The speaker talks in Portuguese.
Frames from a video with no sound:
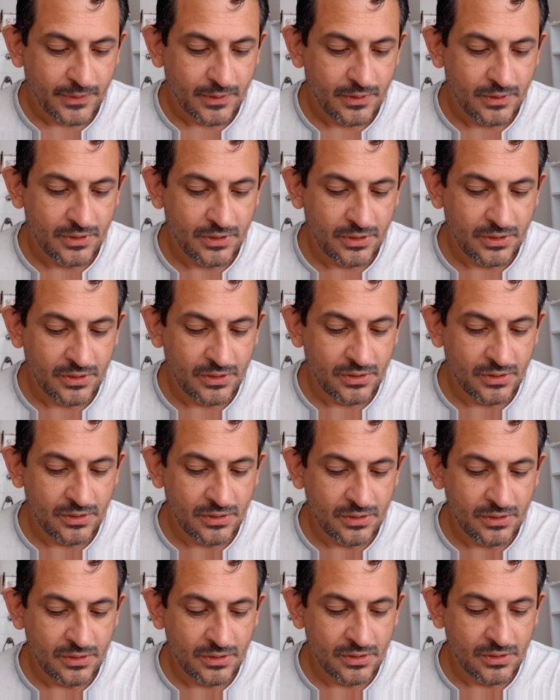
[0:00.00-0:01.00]

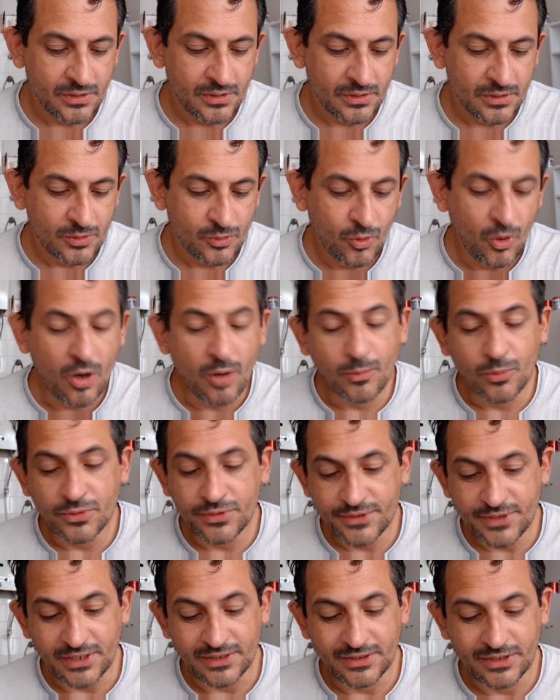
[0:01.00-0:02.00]
E como
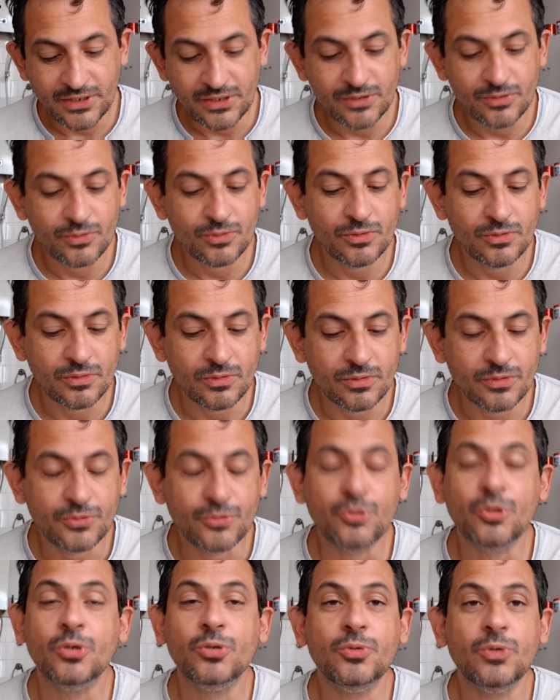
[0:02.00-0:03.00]
está tendo
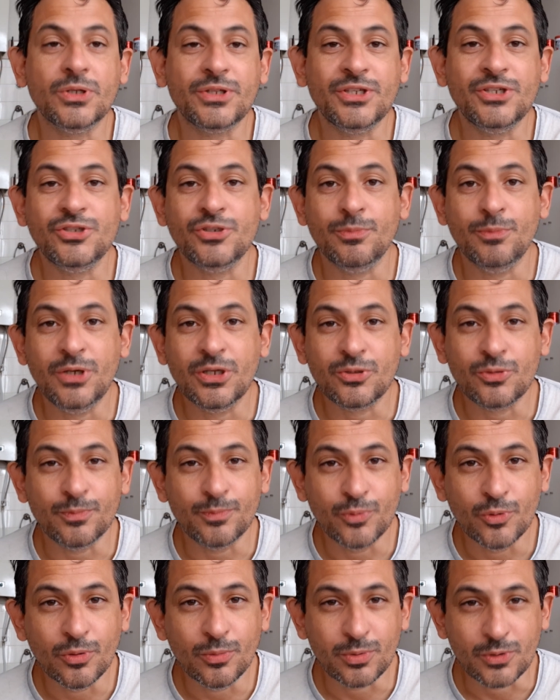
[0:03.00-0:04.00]
todo o atendimento
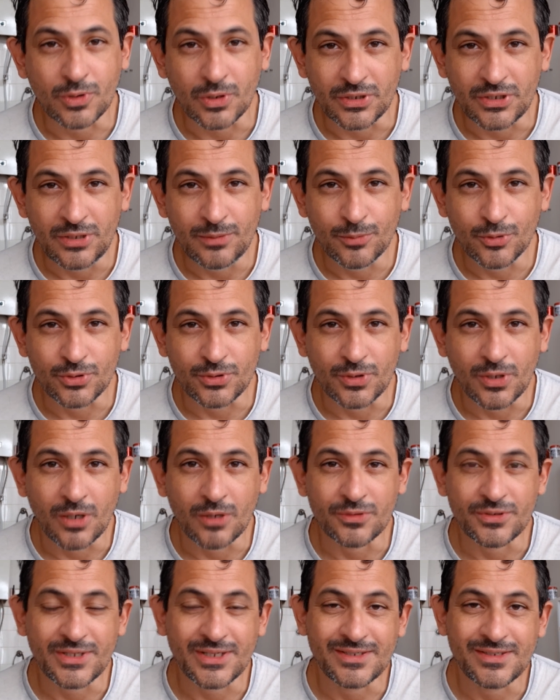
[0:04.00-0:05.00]
público aqui em
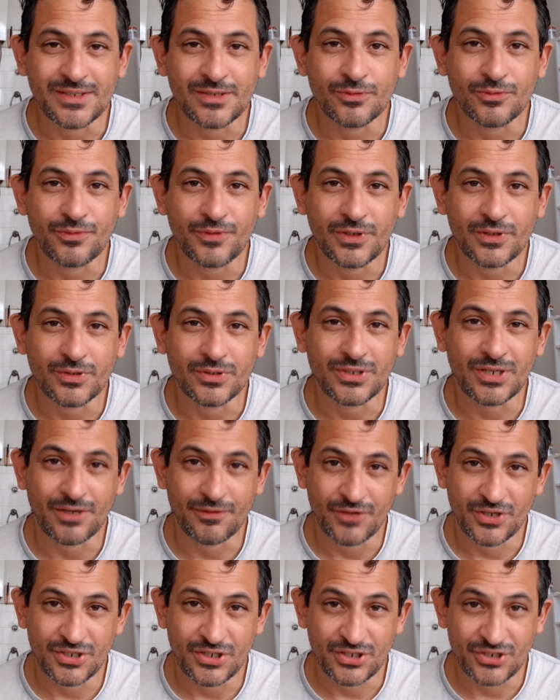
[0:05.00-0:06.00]
Portugal, está sendo feito
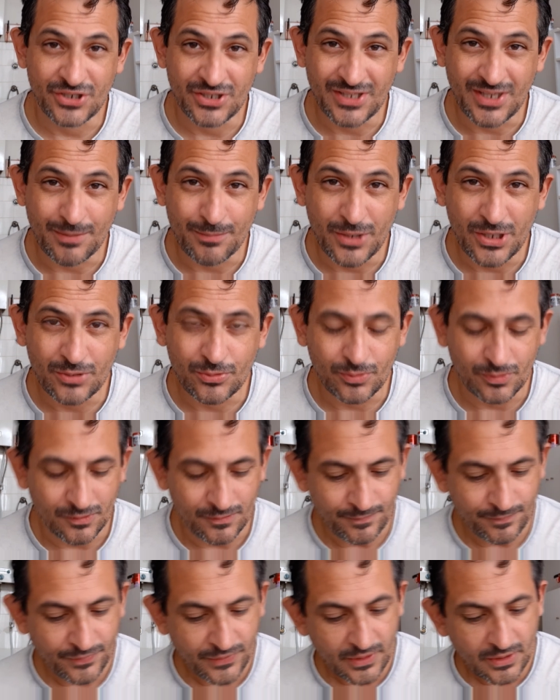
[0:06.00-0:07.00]
através de agendamento,
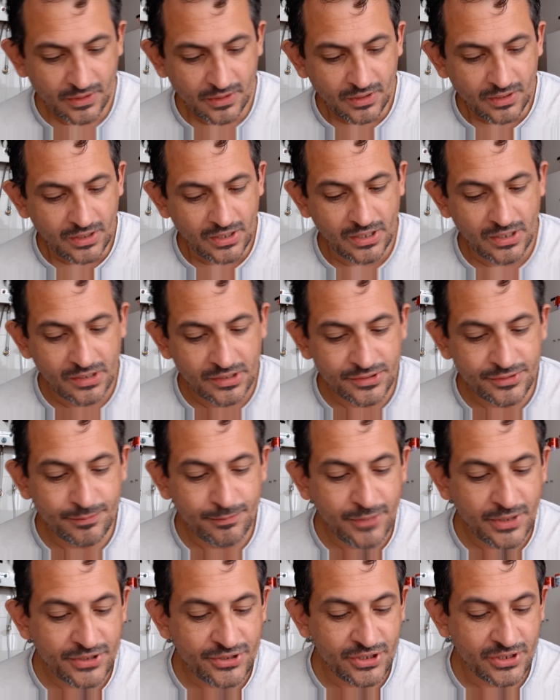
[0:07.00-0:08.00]
eles
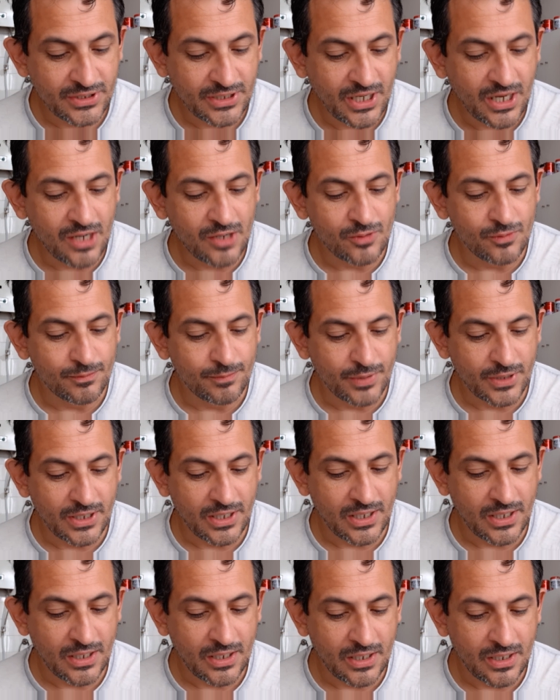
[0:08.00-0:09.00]
me agendaram
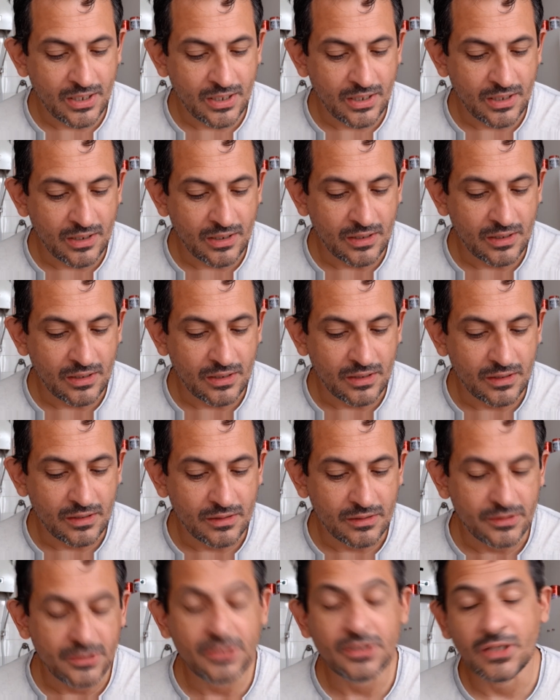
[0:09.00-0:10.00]
para
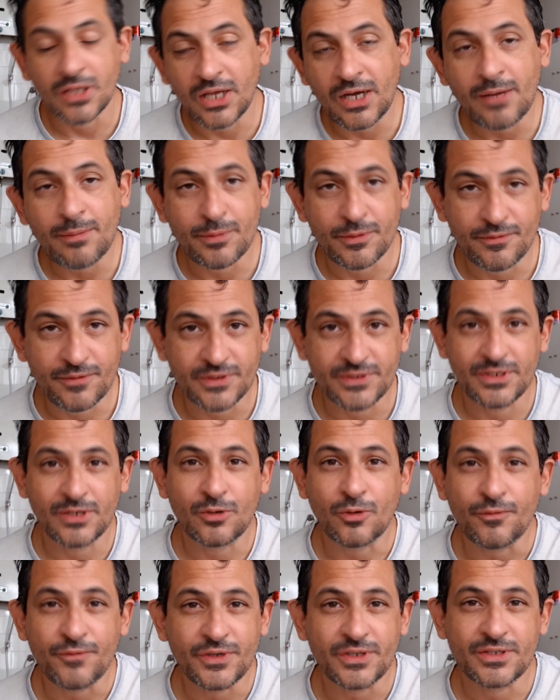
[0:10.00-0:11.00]
ir lá para fazer a
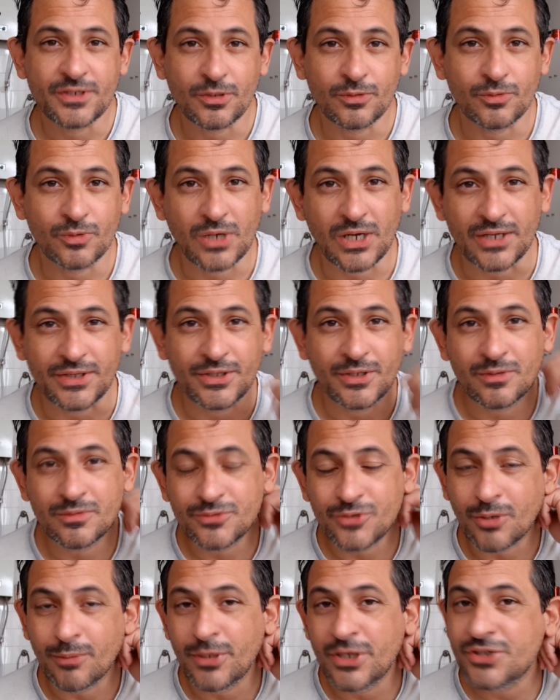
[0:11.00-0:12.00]
confecção do cartão
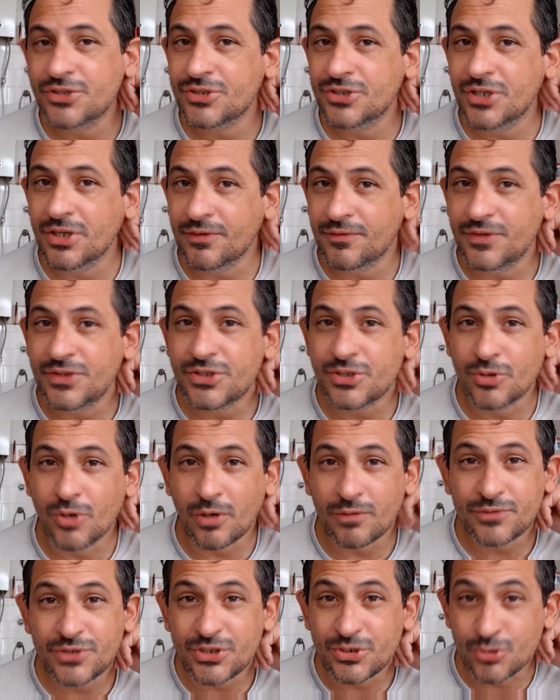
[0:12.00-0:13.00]
somente dia
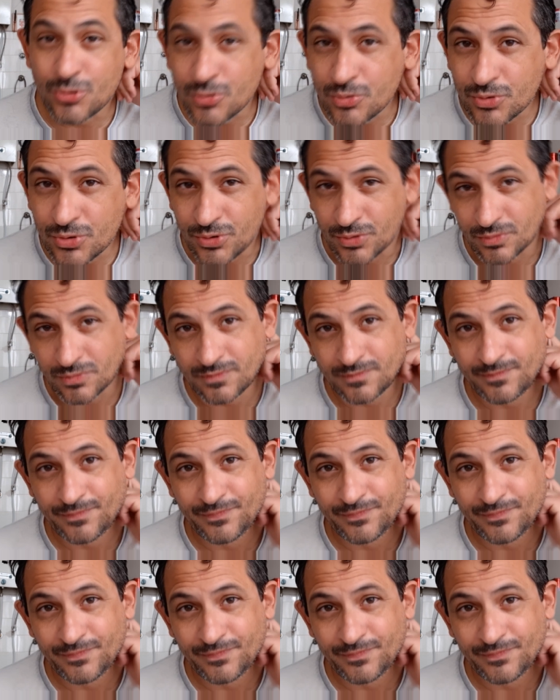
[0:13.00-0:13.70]
29 de junho.